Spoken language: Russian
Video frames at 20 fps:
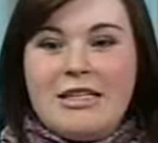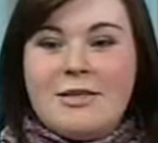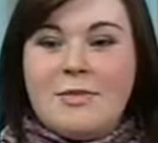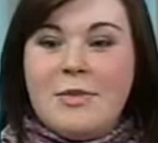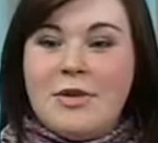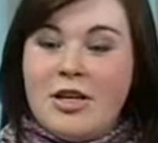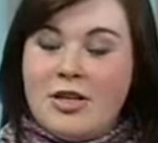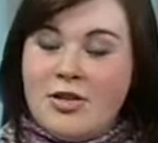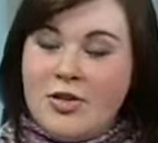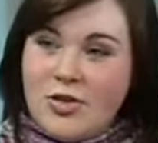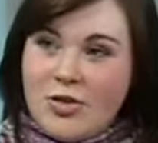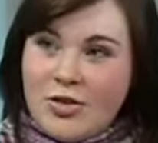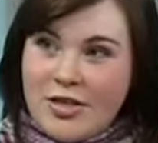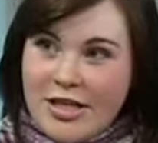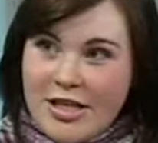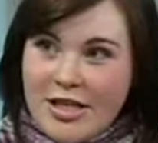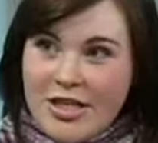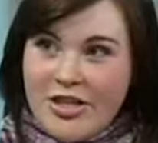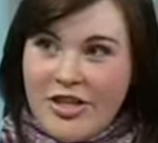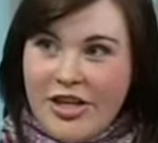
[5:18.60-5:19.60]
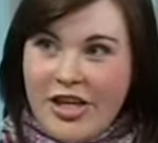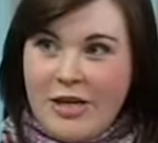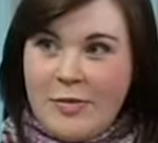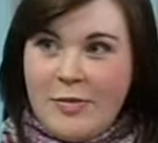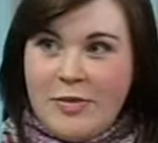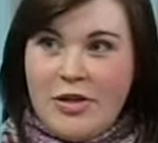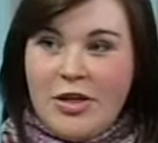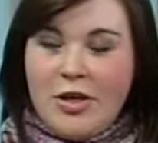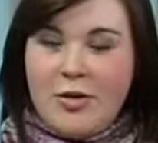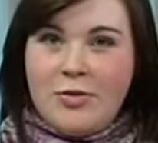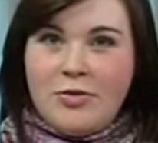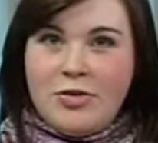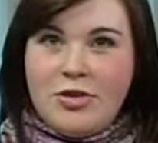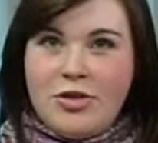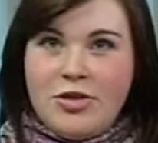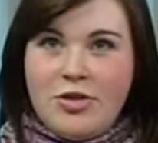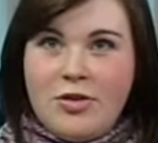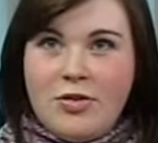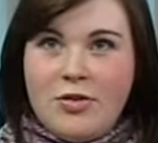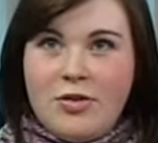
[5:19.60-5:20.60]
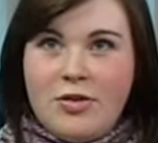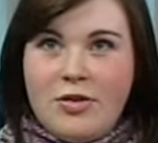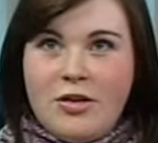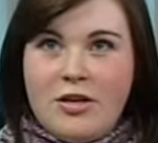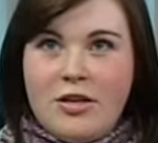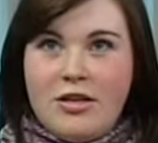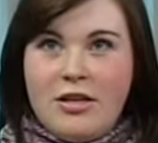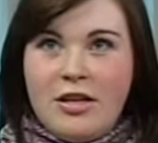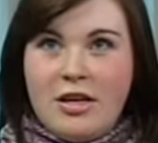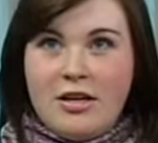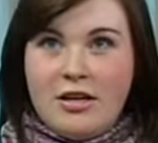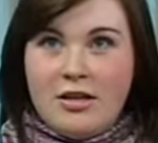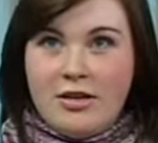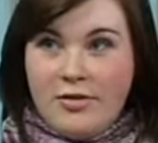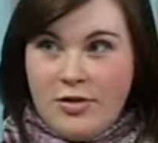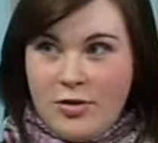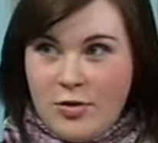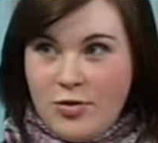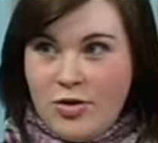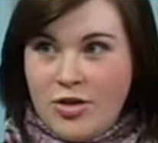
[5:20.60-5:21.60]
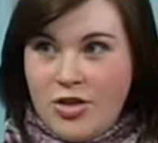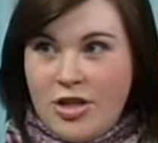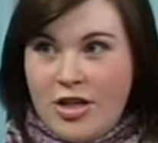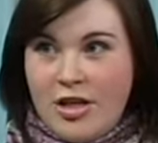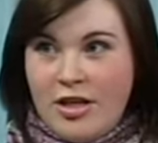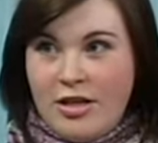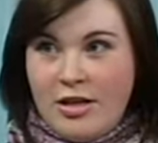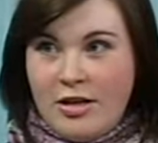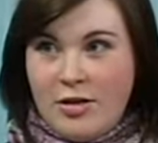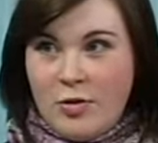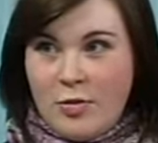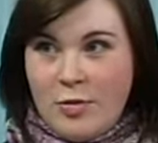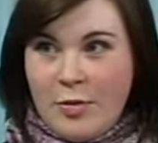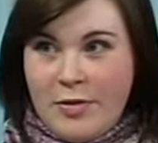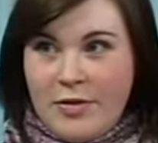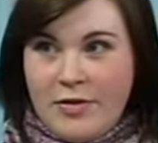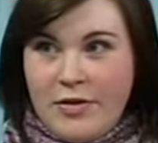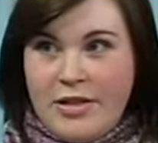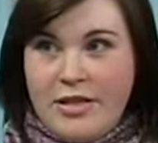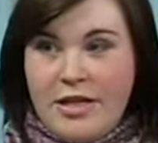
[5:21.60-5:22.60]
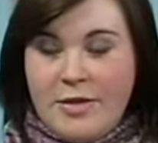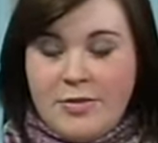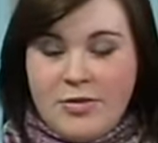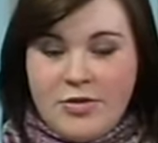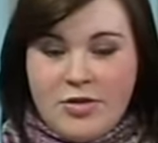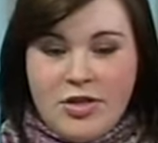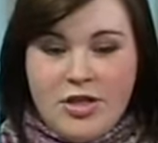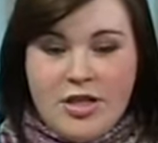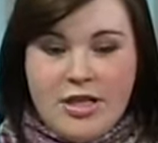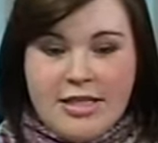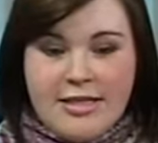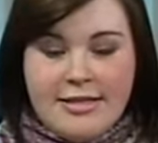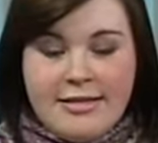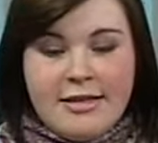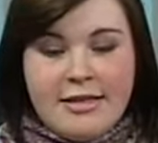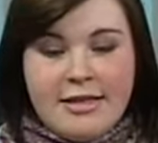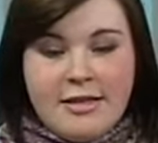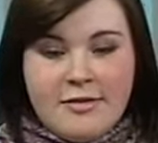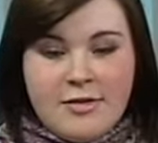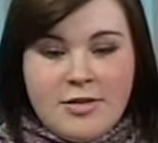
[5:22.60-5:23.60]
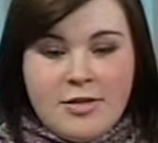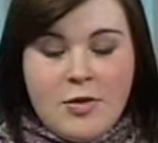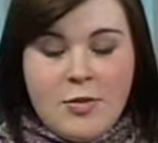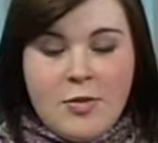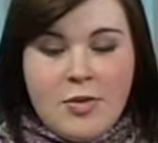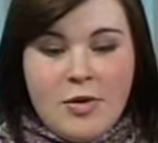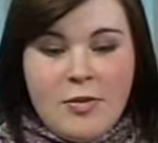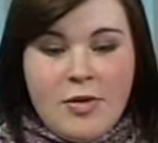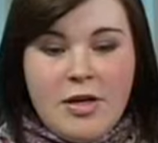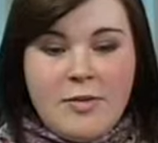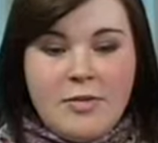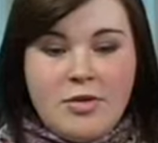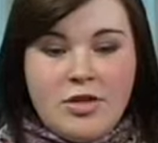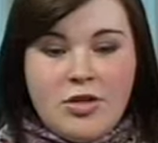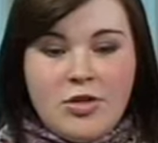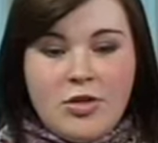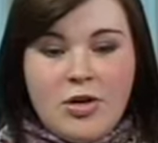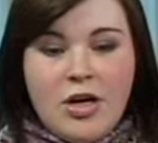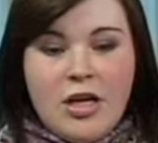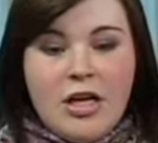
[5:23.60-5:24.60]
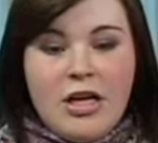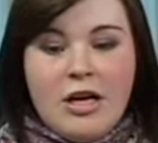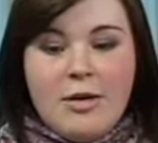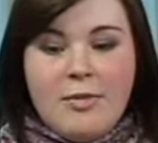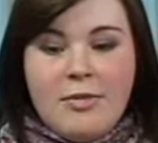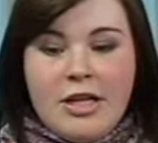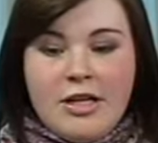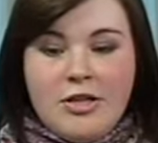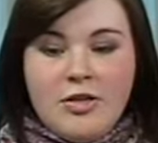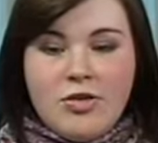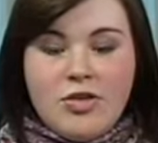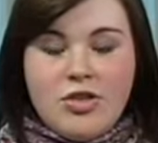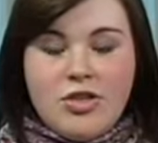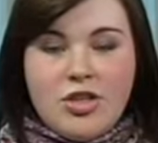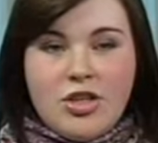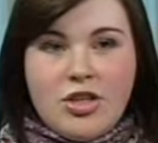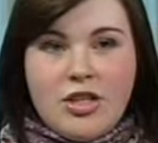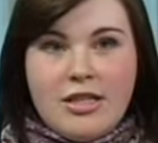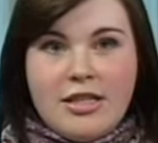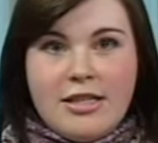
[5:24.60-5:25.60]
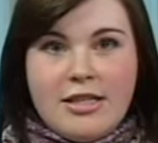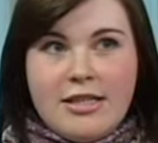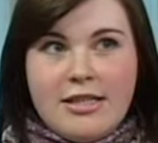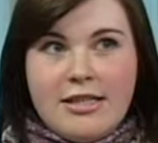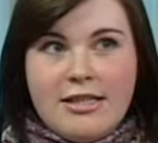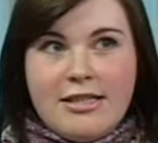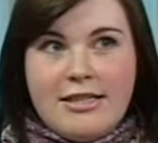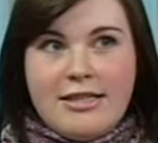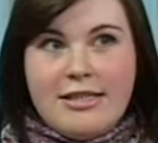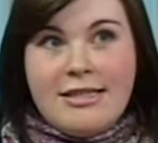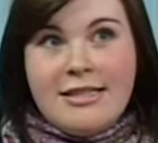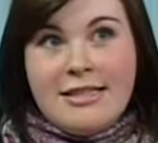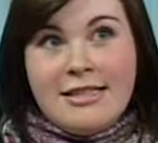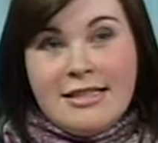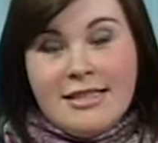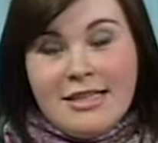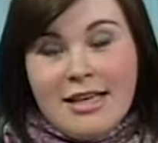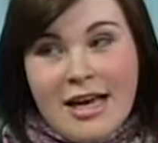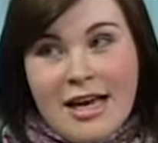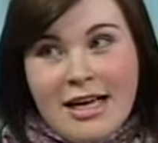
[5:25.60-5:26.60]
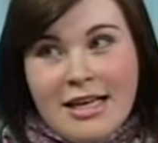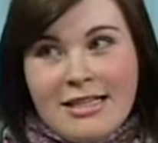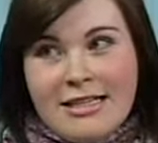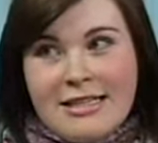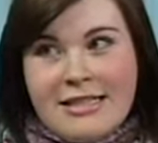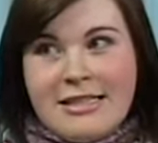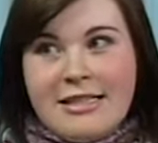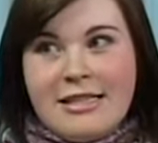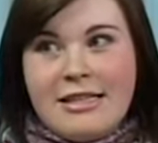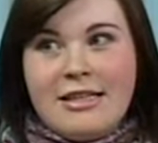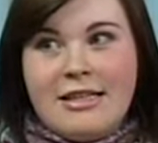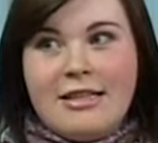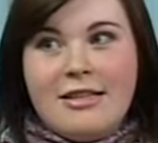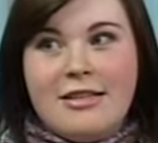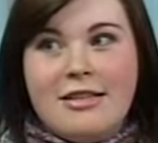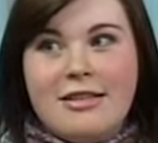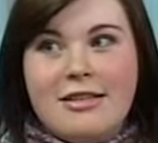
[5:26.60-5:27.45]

С молодежью сложнее, потому что я как ведущая киноклуба, проводя обсуждение, сталкиваюсь с той проблемой, что молодежь стесняется,